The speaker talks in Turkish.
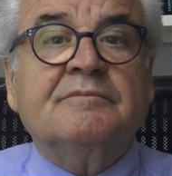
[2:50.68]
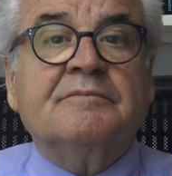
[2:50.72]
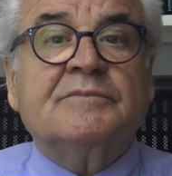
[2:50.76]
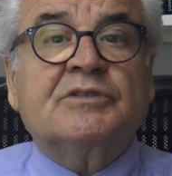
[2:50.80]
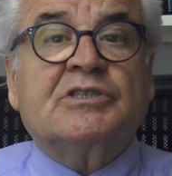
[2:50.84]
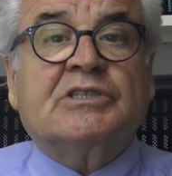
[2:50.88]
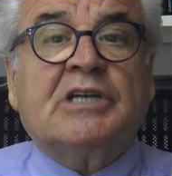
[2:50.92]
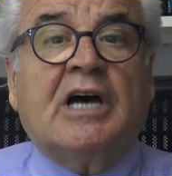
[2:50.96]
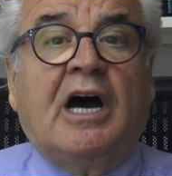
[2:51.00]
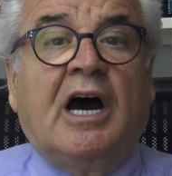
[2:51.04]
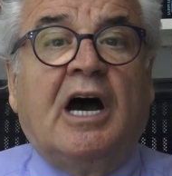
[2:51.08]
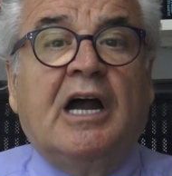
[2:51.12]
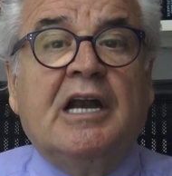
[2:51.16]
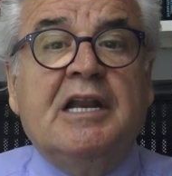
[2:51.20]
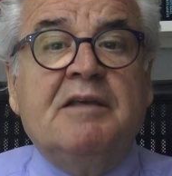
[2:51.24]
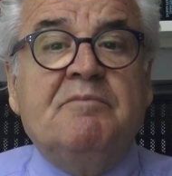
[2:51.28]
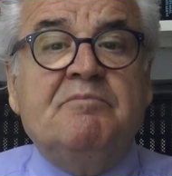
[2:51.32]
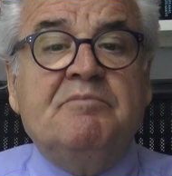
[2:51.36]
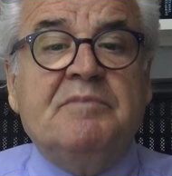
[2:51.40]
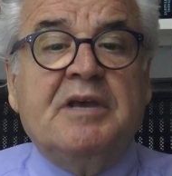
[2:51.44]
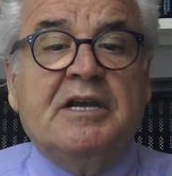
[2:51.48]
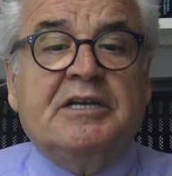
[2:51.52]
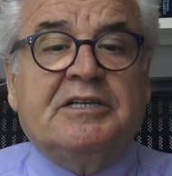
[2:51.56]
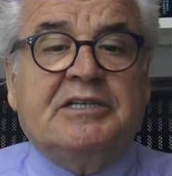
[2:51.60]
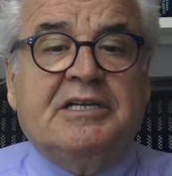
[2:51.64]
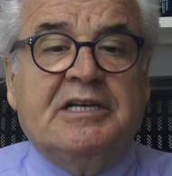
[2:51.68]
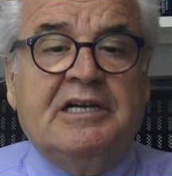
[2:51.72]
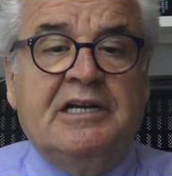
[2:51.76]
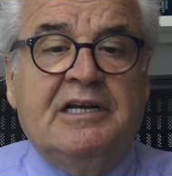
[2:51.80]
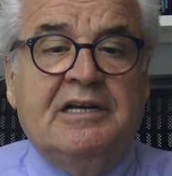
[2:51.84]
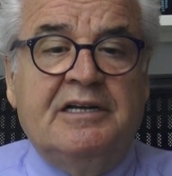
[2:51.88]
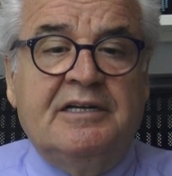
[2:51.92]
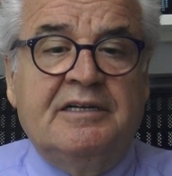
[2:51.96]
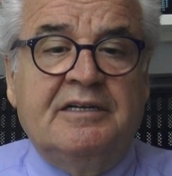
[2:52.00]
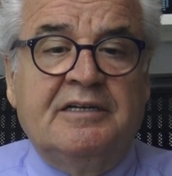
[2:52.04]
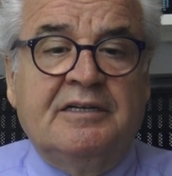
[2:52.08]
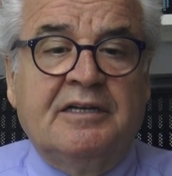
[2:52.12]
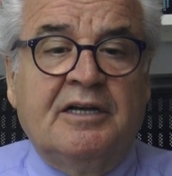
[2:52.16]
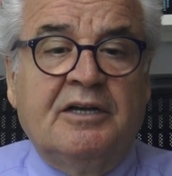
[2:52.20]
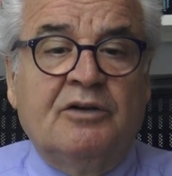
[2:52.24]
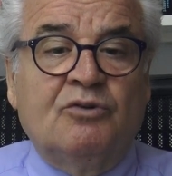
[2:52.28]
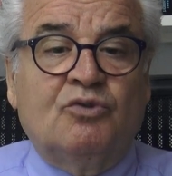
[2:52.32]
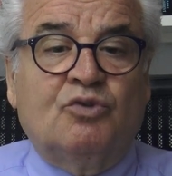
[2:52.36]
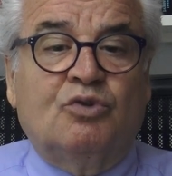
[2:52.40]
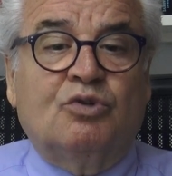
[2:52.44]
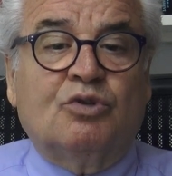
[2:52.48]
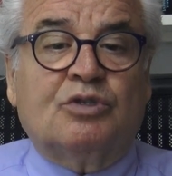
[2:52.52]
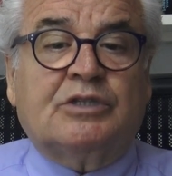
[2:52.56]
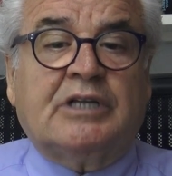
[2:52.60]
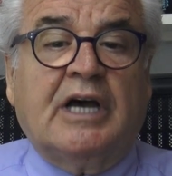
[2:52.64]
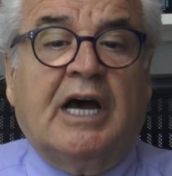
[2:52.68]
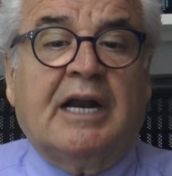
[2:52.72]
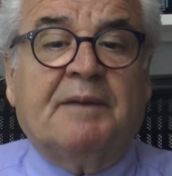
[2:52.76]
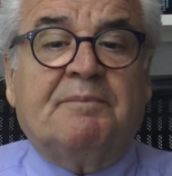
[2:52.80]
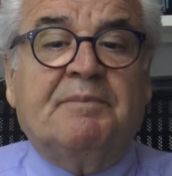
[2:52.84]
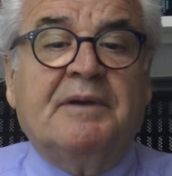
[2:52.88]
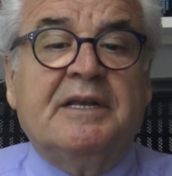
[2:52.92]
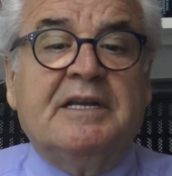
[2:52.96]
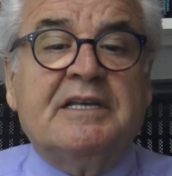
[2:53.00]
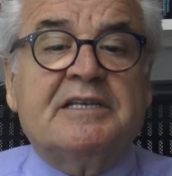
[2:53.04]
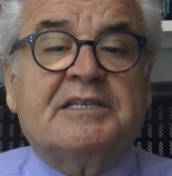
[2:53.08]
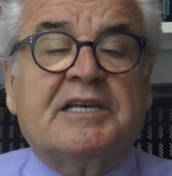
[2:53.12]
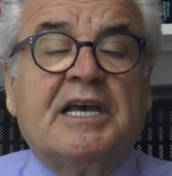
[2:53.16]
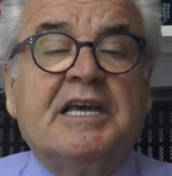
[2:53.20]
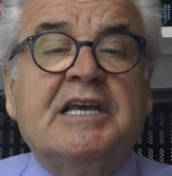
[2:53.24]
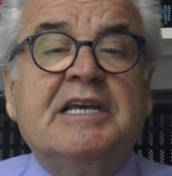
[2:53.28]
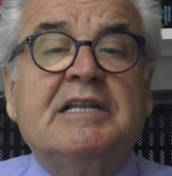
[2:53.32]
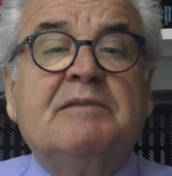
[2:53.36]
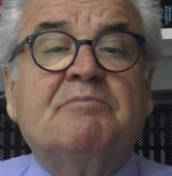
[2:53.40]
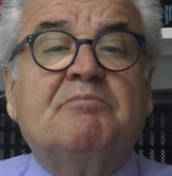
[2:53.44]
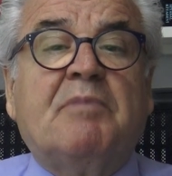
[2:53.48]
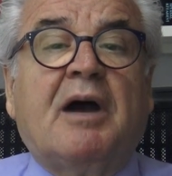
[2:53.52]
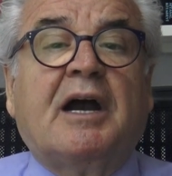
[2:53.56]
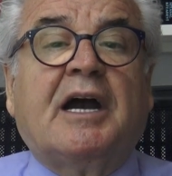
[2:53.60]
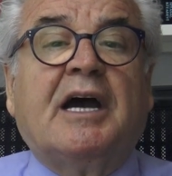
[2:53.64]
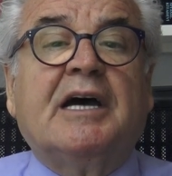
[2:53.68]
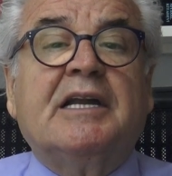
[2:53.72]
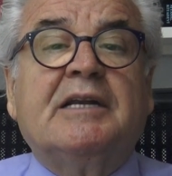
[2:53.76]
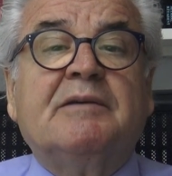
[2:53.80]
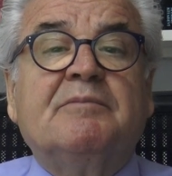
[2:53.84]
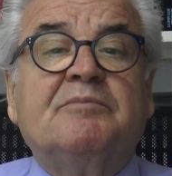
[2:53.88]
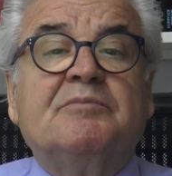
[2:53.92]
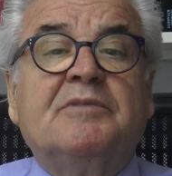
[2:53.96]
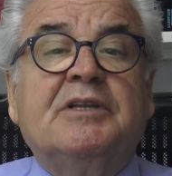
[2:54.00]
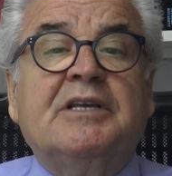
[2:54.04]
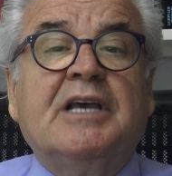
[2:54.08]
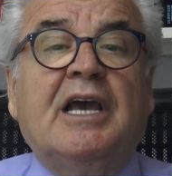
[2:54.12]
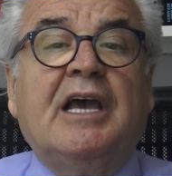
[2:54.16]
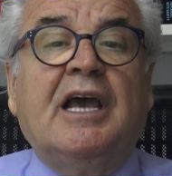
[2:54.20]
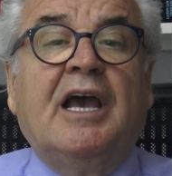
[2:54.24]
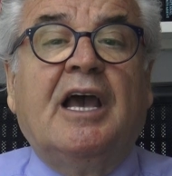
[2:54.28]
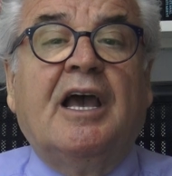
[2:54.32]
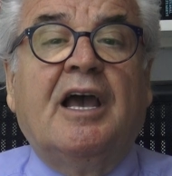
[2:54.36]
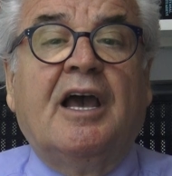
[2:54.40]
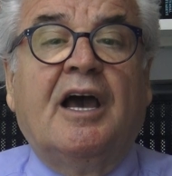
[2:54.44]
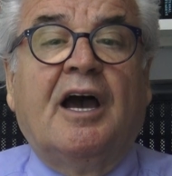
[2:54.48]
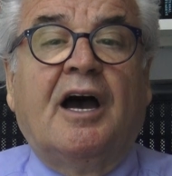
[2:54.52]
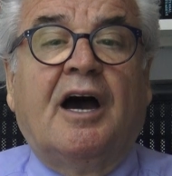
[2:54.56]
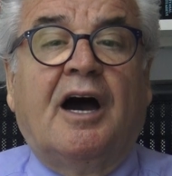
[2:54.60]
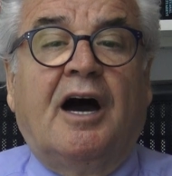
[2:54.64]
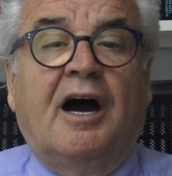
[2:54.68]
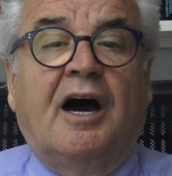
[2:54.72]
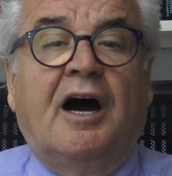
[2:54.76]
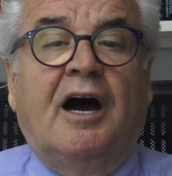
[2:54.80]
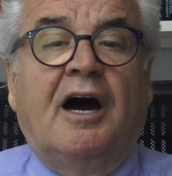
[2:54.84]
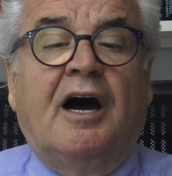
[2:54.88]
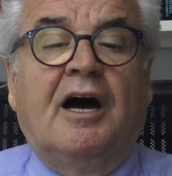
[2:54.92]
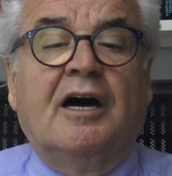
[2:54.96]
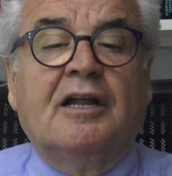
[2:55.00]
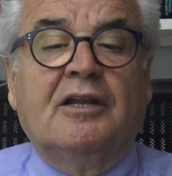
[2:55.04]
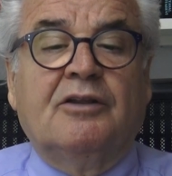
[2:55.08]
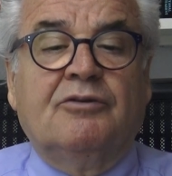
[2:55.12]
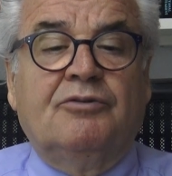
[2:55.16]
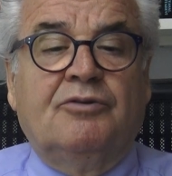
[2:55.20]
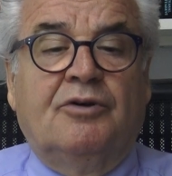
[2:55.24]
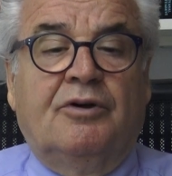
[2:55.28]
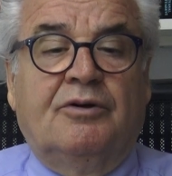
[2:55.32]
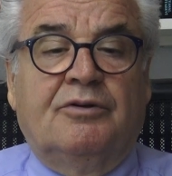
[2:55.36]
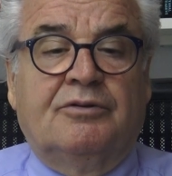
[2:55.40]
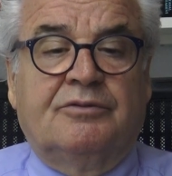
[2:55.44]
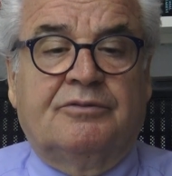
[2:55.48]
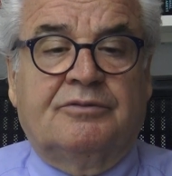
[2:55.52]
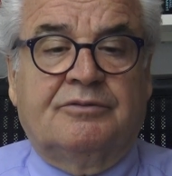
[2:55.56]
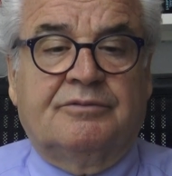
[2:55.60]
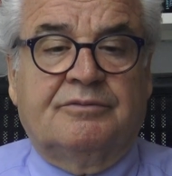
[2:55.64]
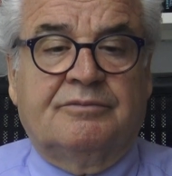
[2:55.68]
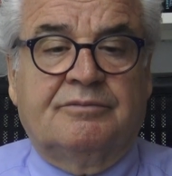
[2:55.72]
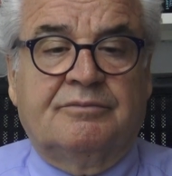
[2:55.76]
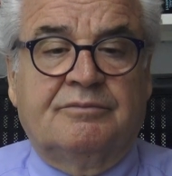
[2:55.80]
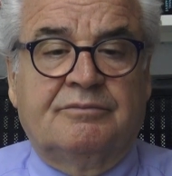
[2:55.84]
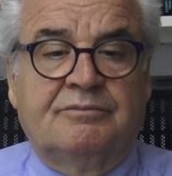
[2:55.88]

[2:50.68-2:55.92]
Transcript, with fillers: Zalim yeşil kurtar beni sayın bakanım diye ağlıyor.